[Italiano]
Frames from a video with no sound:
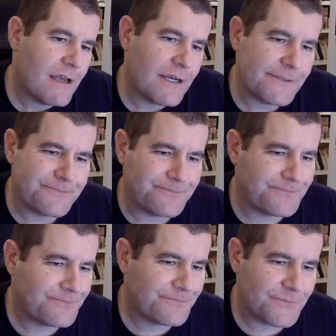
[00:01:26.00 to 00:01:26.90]
um,
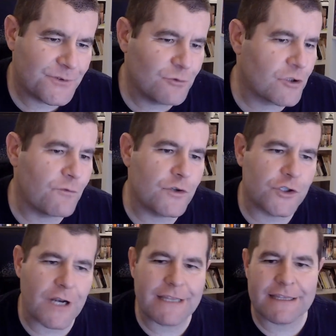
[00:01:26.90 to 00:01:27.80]
tutto
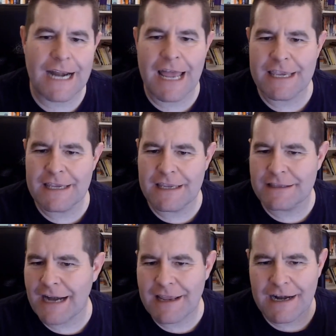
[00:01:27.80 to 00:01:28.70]
funziona a try,
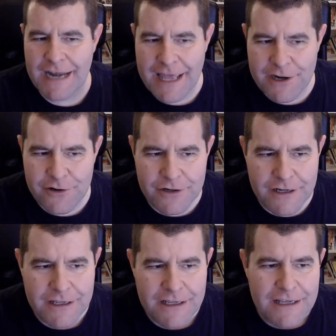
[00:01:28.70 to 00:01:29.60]
trial and
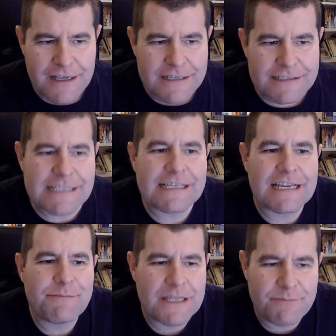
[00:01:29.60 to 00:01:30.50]
error, senza
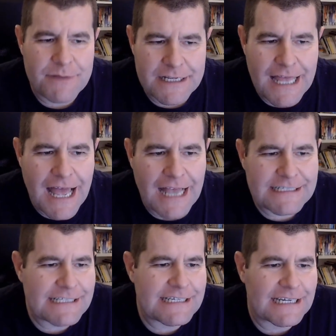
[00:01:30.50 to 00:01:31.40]
ripetibilità,
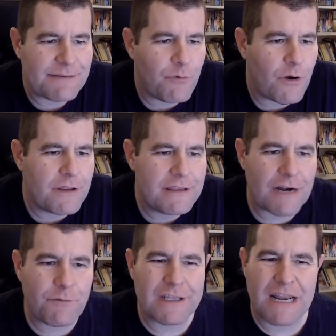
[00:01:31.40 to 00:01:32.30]
senza che poi
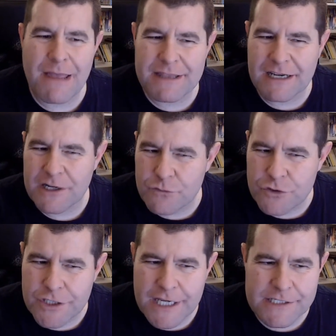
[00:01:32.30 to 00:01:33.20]
tira fuori delle metriche di
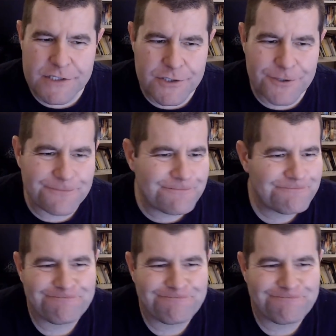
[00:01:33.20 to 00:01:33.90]
successo.